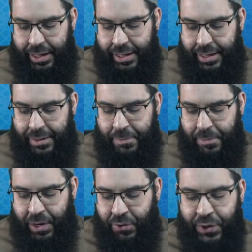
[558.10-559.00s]

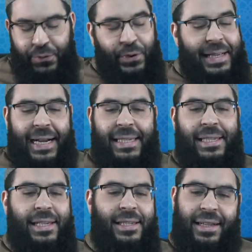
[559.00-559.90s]
Ähm, auf jeden Fall hatte
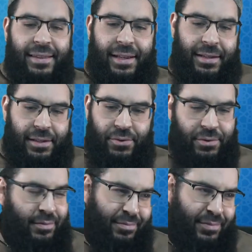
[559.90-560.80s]
sie gesagt, nein,
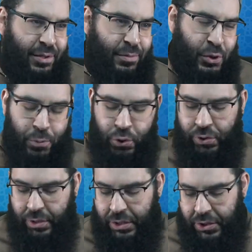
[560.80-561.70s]
also ich
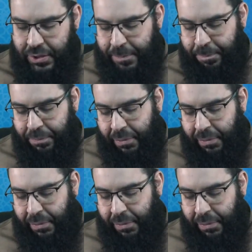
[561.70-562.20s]
möchte nicht.